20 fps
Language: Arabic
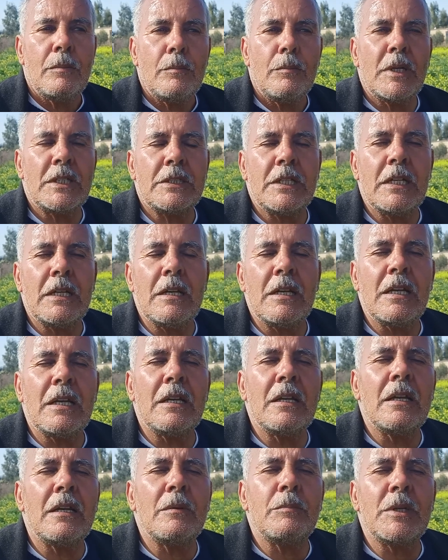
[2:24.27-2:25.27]
مديه
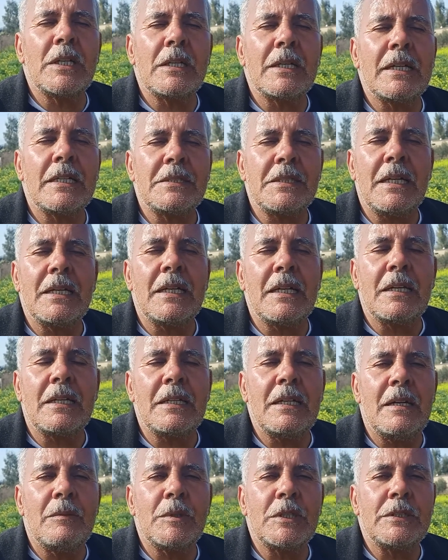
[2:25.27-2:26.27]
للبير القاسع قال
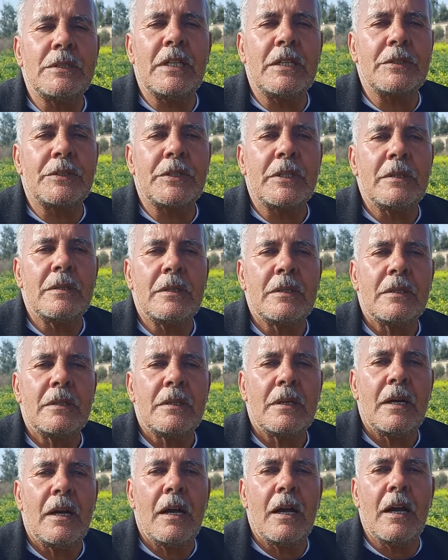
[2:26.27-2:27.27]
لك لا ما تبداش
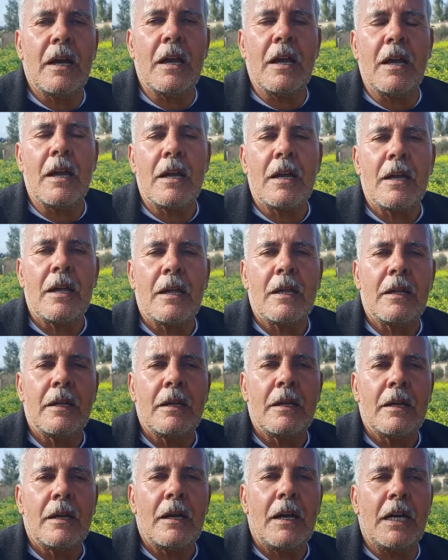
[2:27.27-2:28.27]
اه
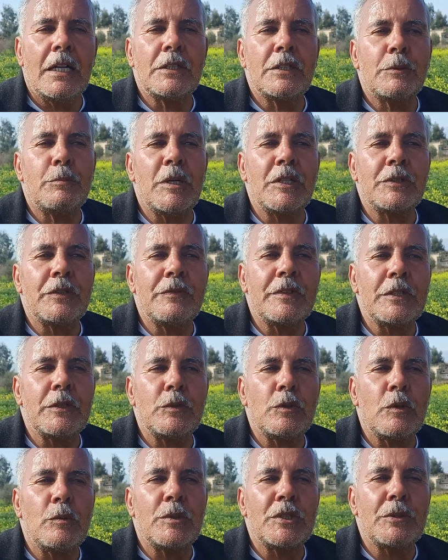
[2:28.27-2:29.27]
عندك مرش في
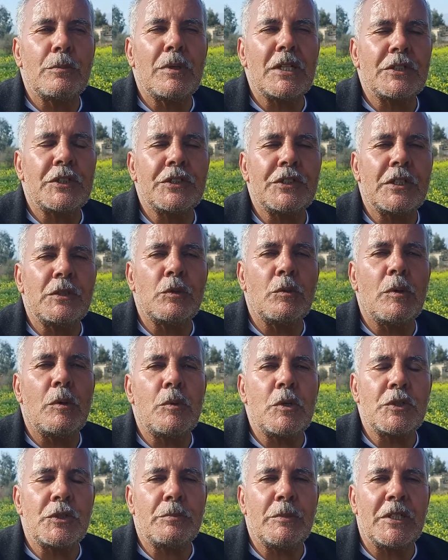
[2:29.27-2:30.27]
جندوبه جو مرشي جندوبه
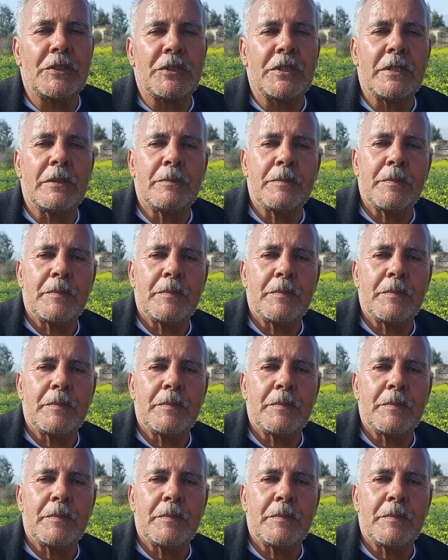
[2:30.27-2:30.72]
ماهوش مرشي